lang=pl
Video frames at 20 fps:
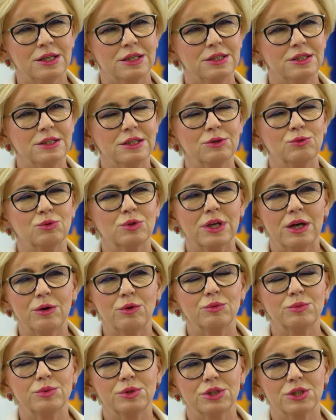i nie
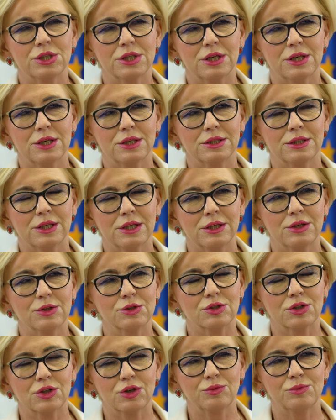udałoby się
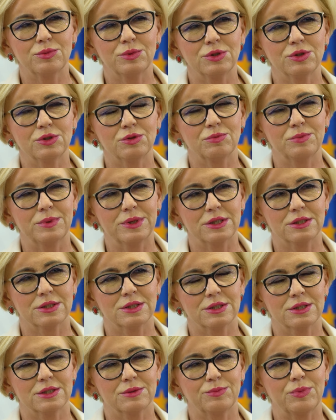tego zrobić
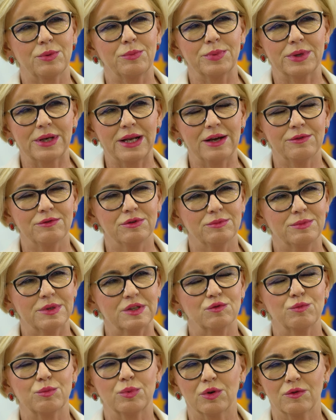bez poprawy,
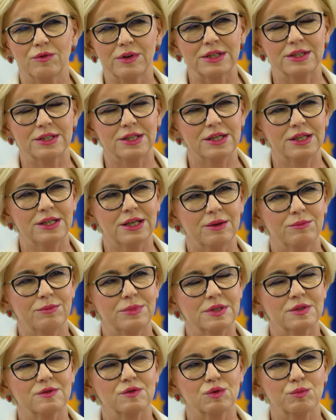bez wprowadzenia,
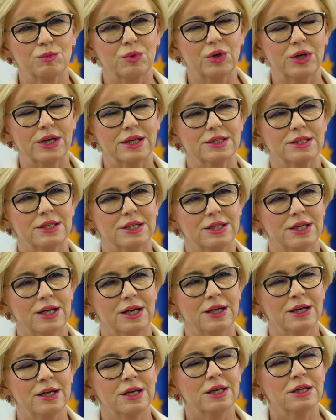bez
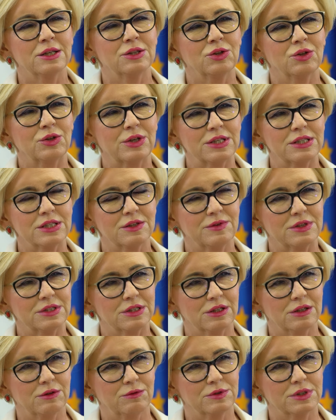wzbogacenia doradztwa
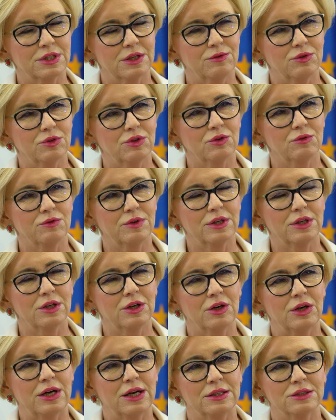
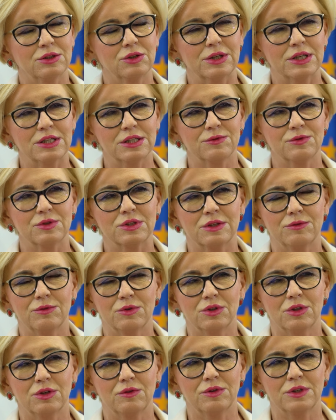zawodowego, a doradztwo
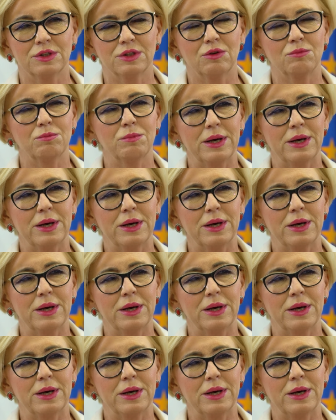zawodowe to